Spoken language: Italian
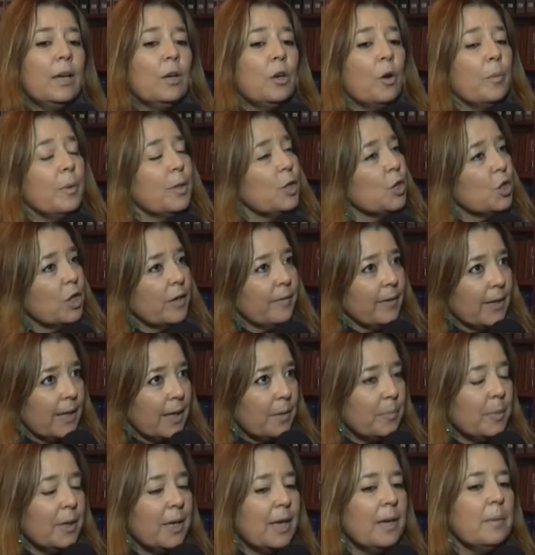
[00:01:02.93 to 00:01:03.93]
Come diceva
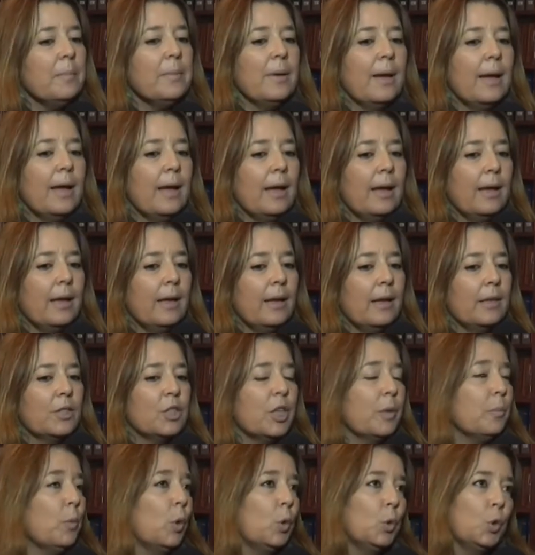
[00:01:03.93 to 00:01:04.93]
lei prima,
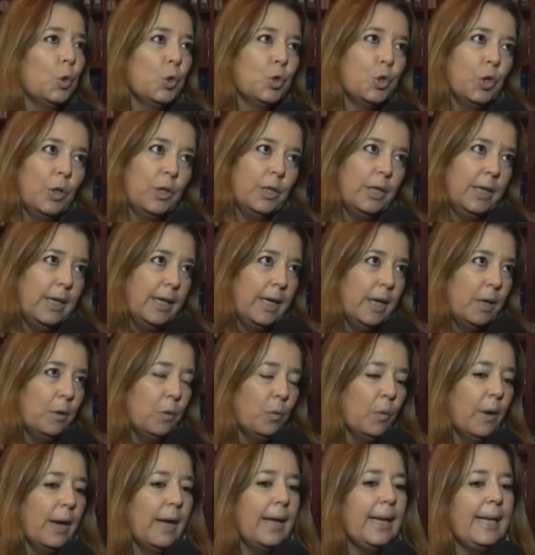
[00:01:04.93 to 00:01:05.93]
c'è molto
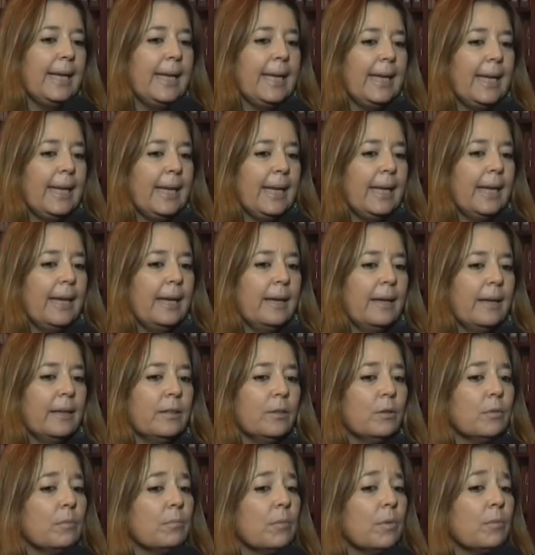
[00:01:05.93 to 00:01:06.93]
scioglilingua e
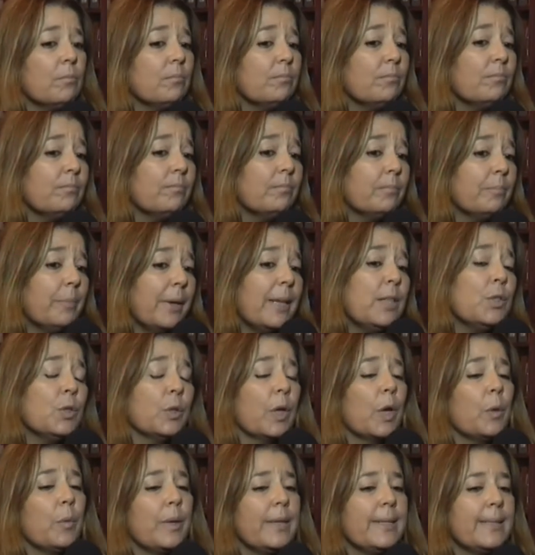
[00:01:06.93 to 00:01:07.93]
non, penso
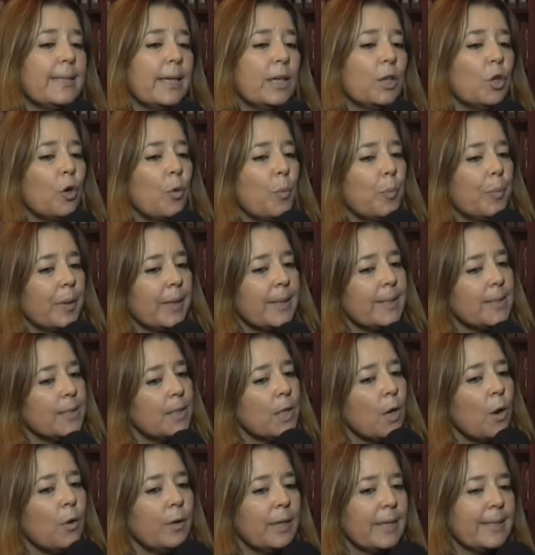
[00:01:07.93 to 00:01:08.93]
che questa
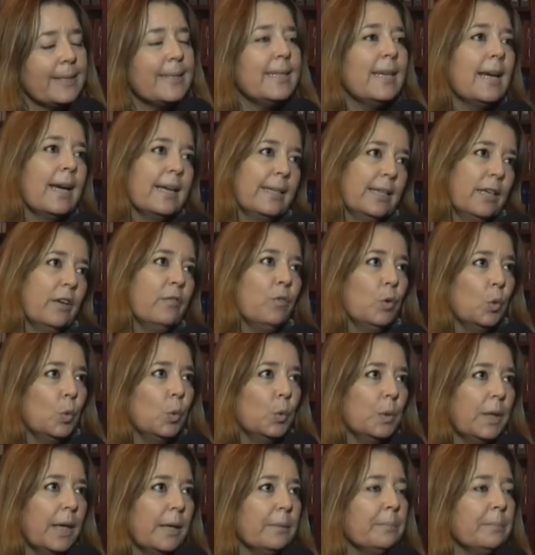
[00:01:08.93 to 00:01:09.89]
incomprensione sia anche voluta.